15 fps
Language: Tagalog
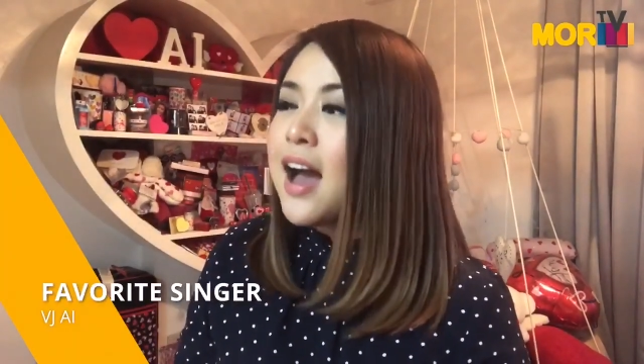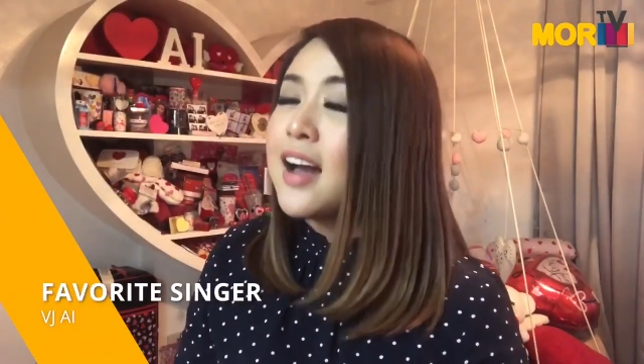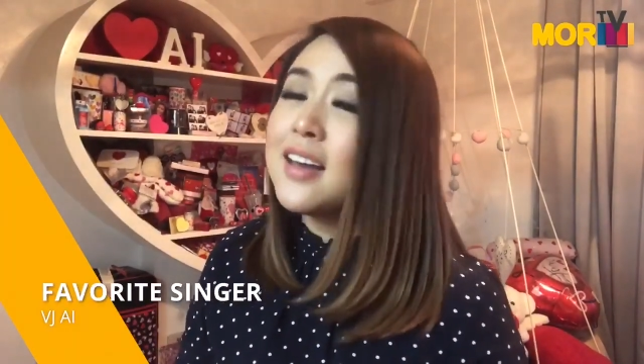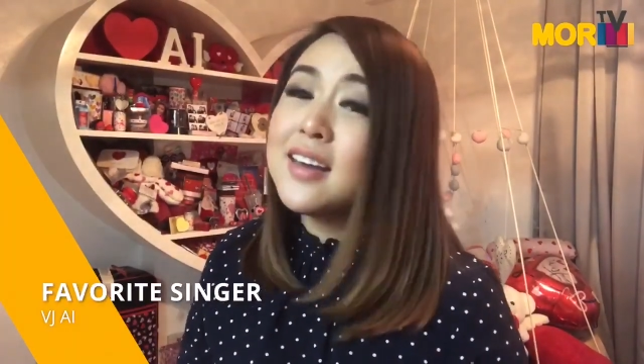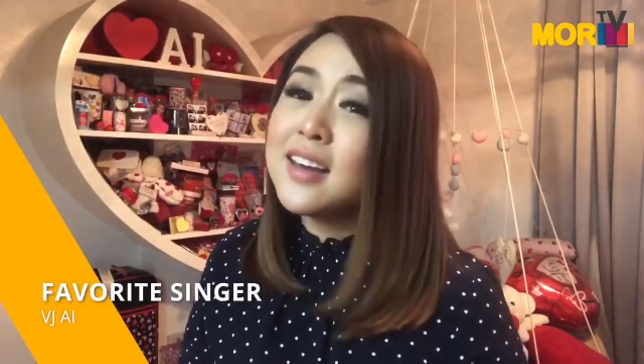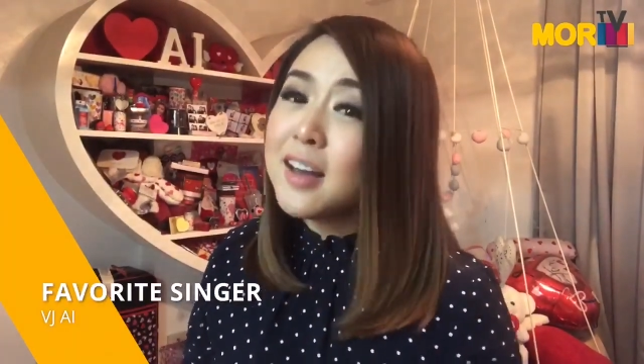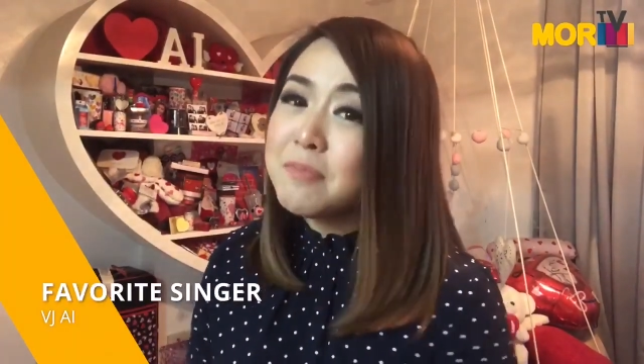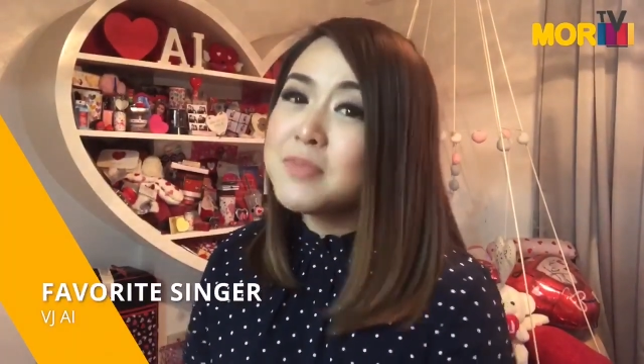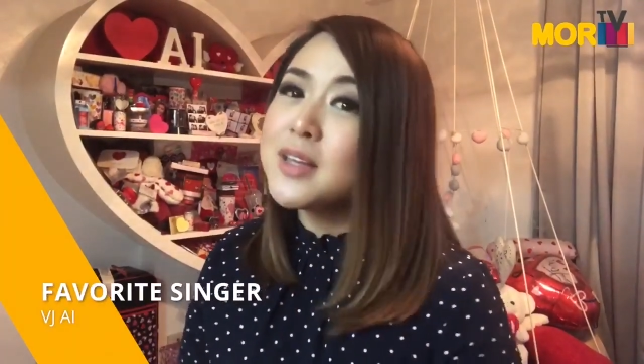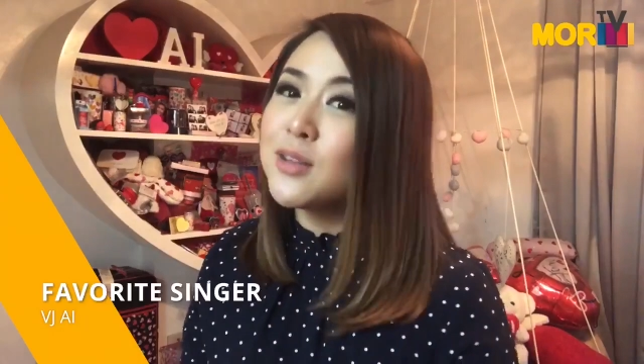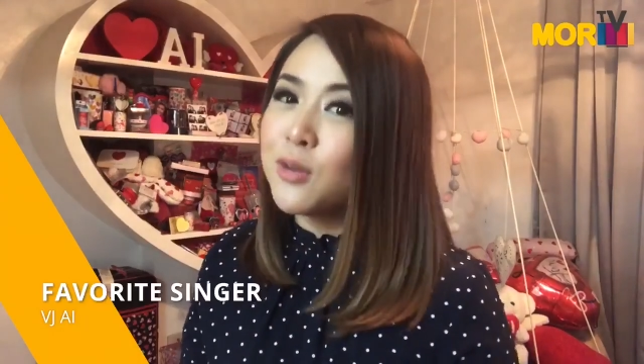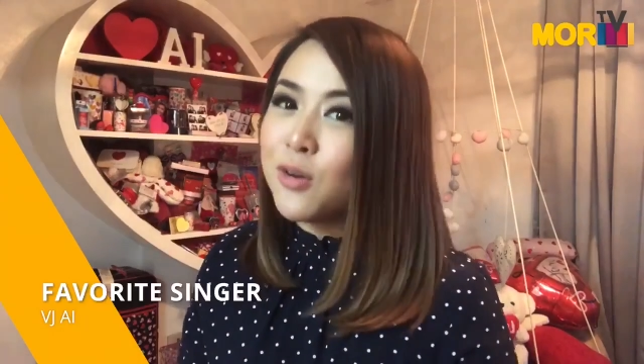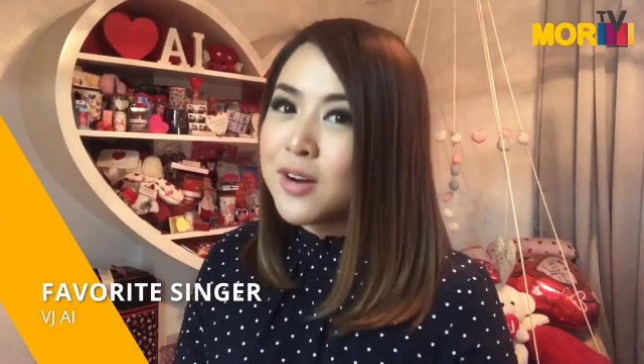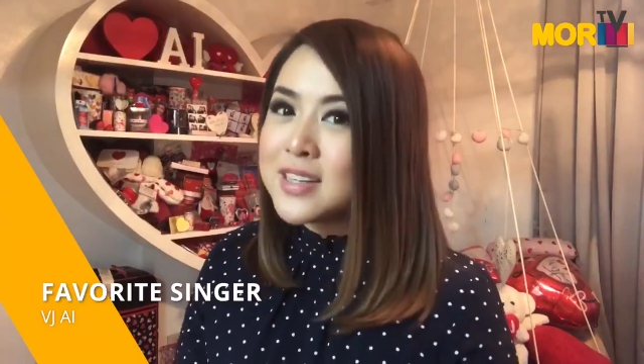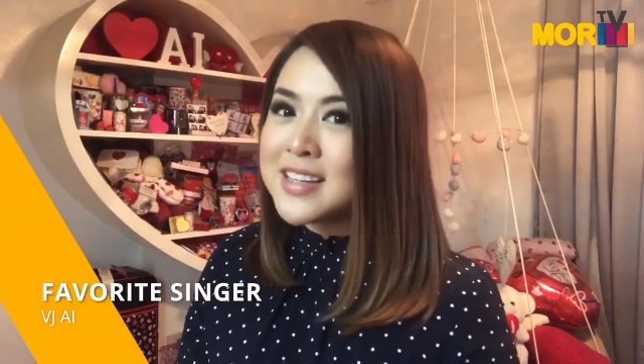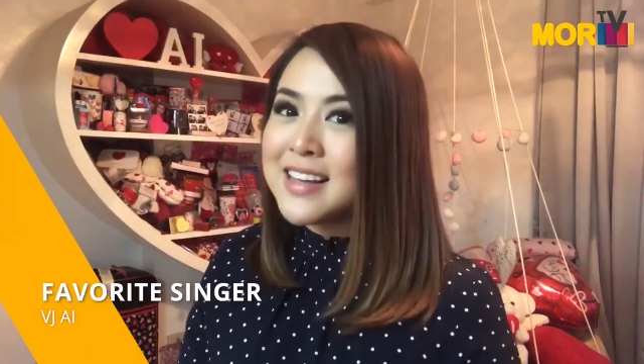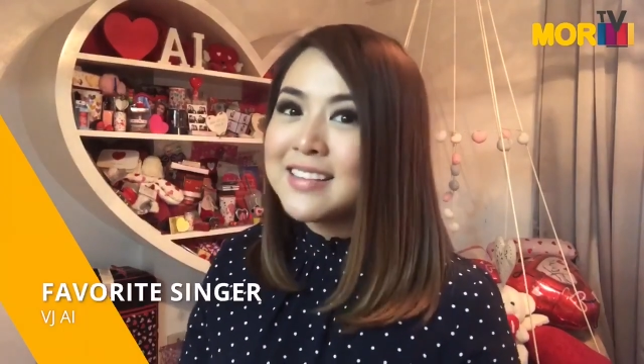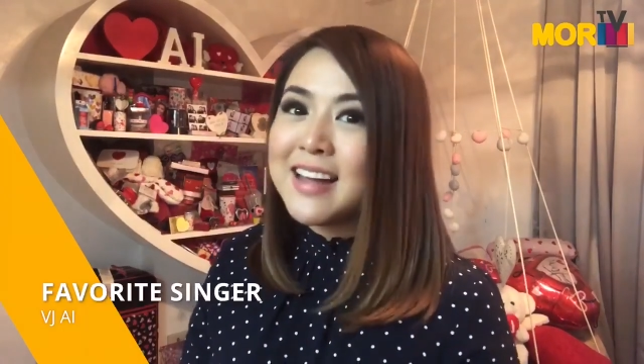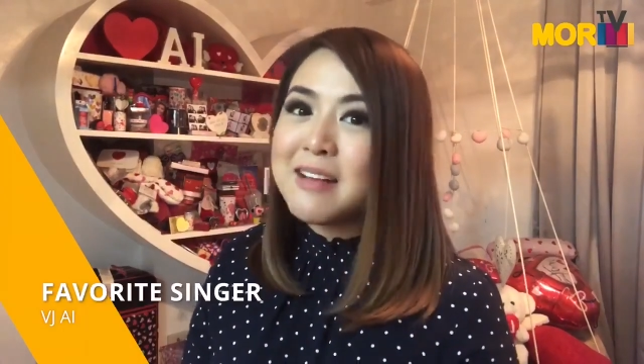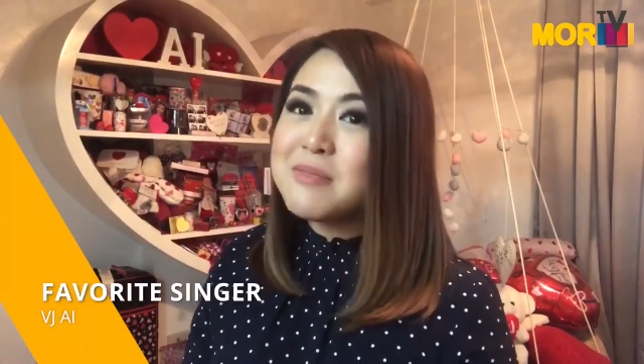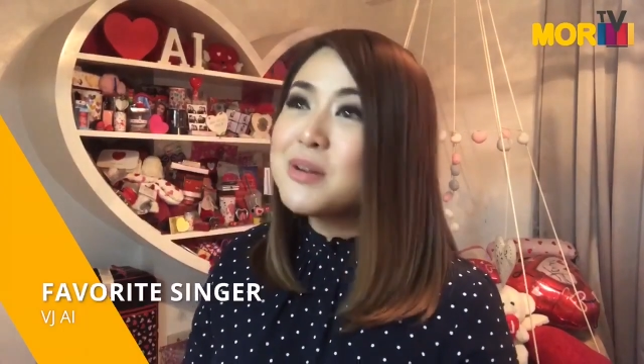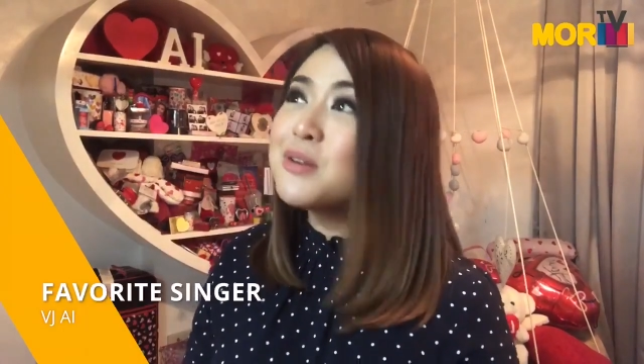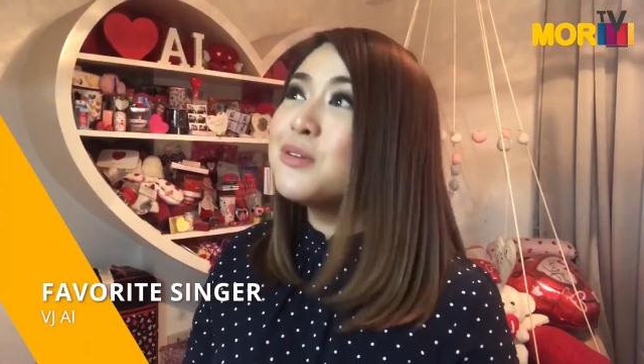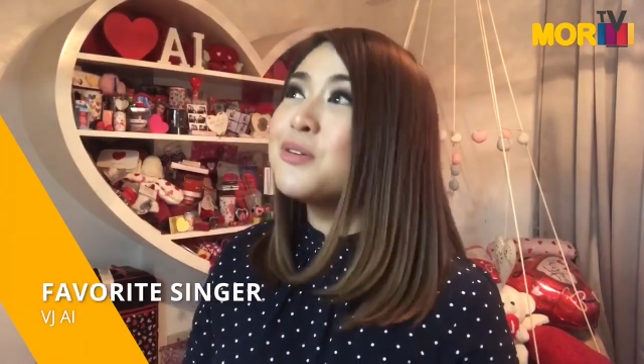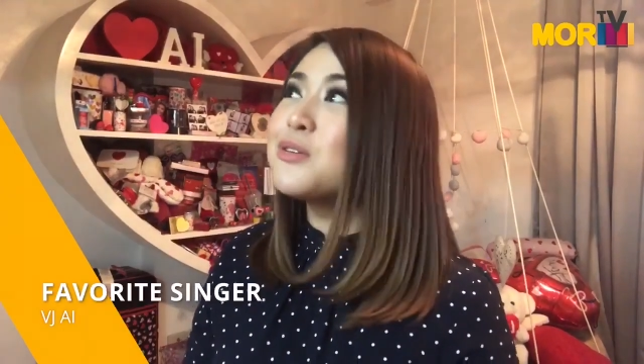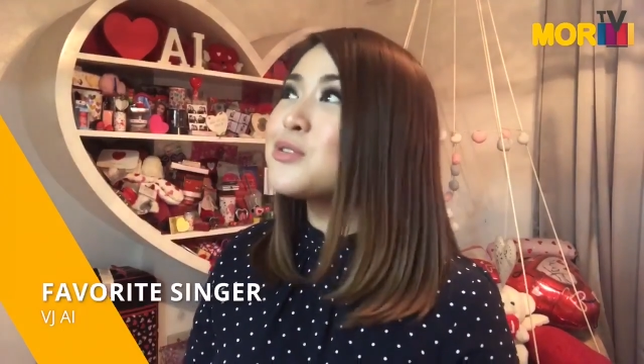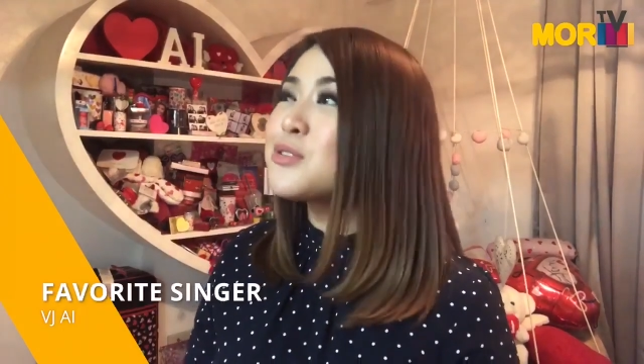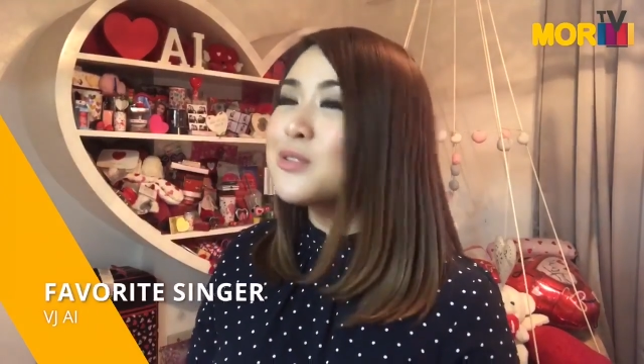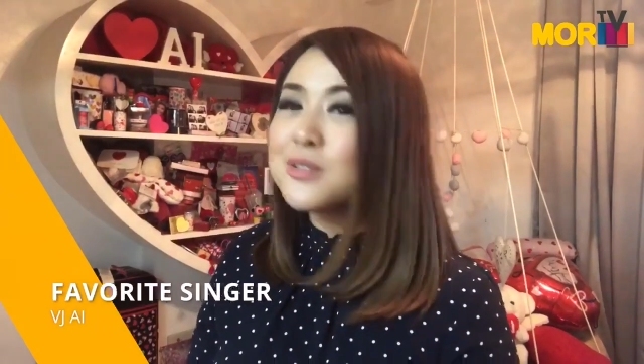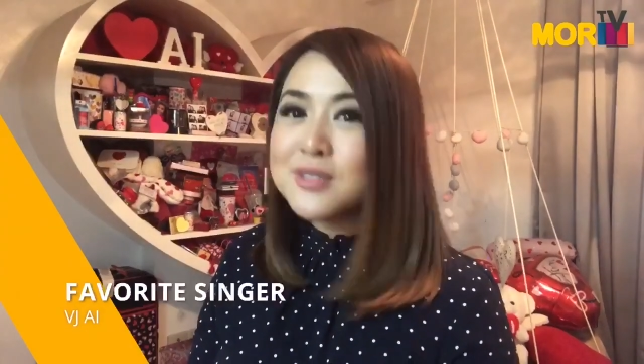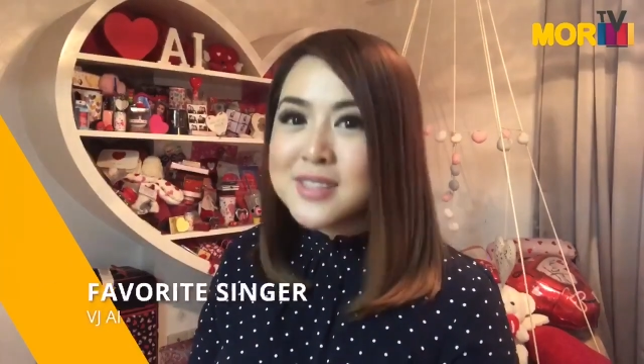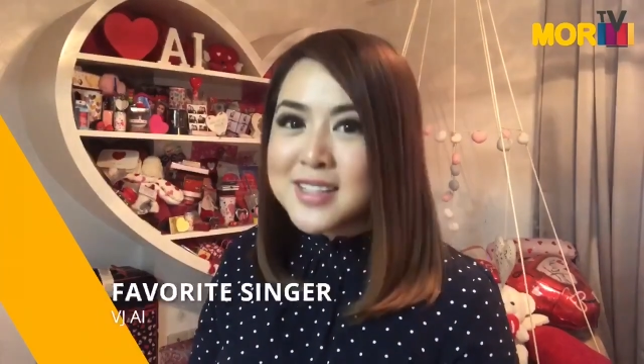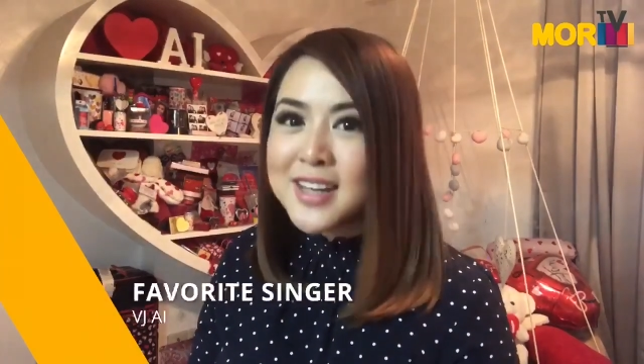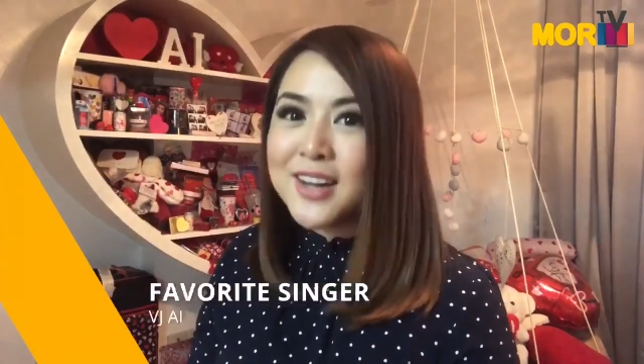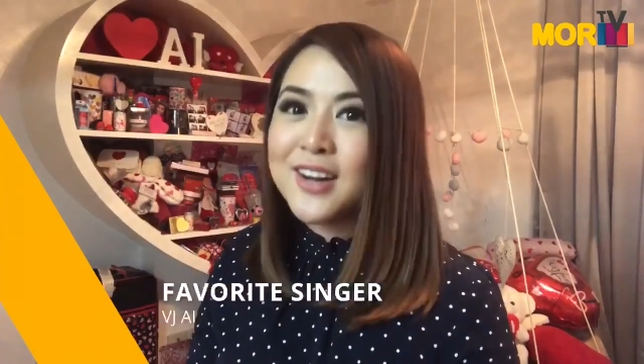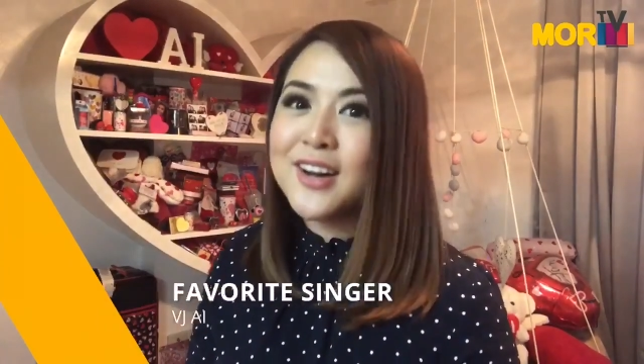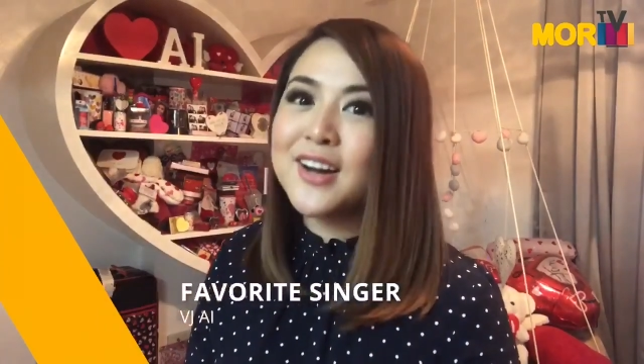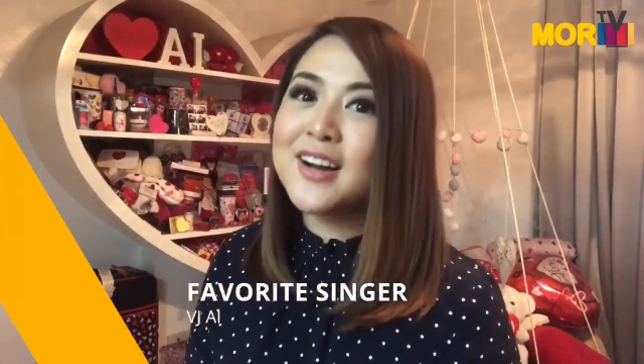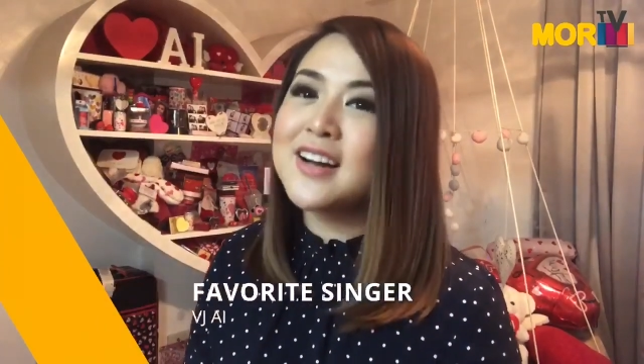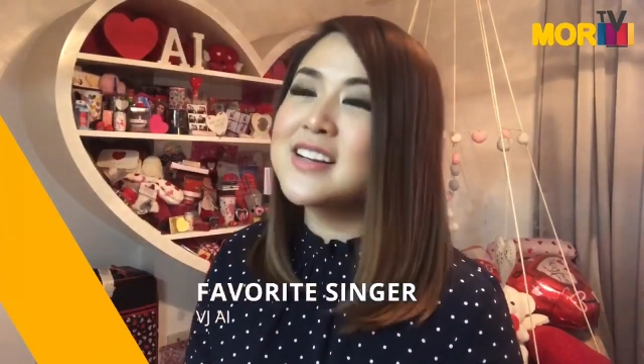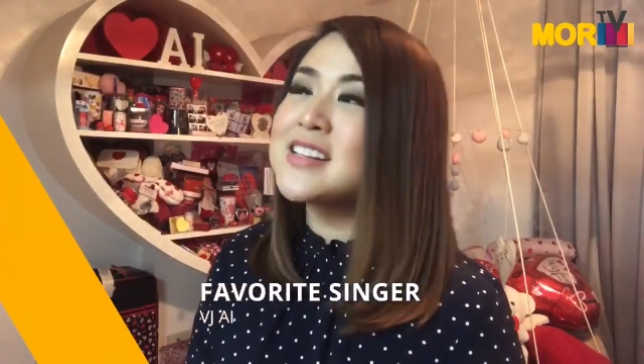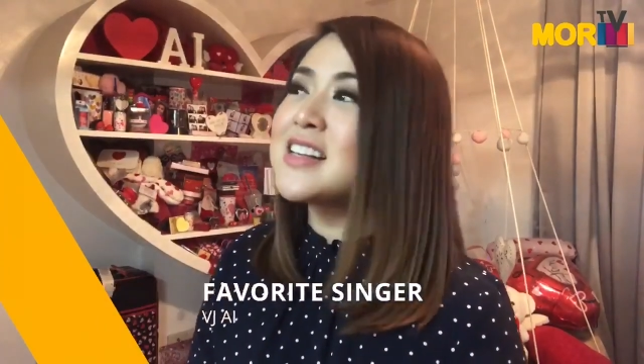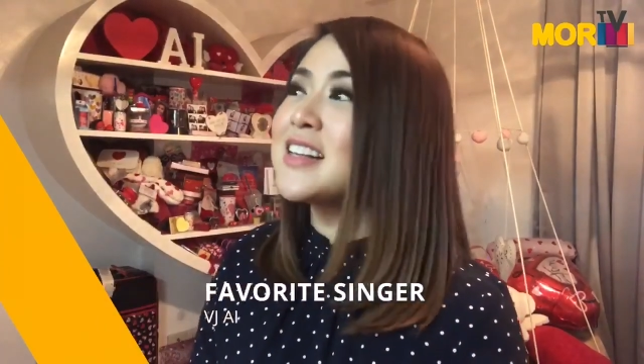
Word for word: ang hirap nito kasi ang dami kong gustong singers,